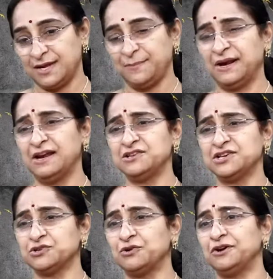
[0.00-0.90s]
ఈ పెళ్ళిళ్ళు
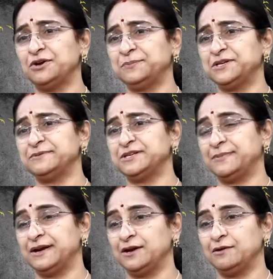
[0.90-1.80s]
చేసుకోవడం పిచ్చి పిచ్చి
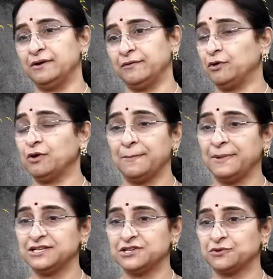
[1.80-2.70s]
పెళ్ళిళ్ళు ఎవరో ఒక అమ్మాయిని